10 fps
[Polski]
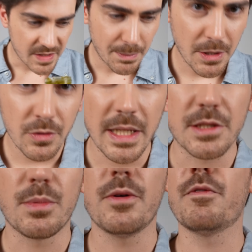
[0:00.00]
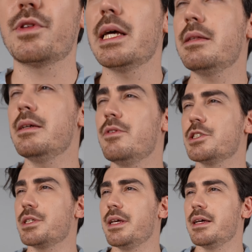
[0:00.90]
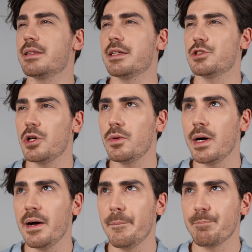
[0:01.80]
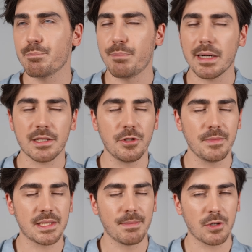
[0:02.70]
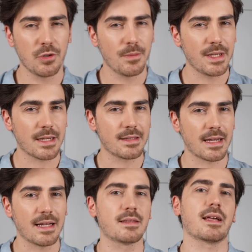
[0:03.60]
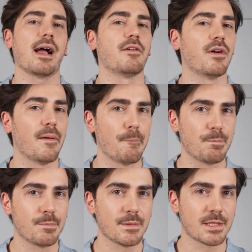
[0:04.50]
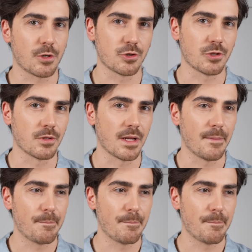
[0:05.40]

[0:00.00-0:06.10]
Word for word: W zapachu też, bo wtedy właśnie te żoła pachną i smakują jak taka trawa skoszona.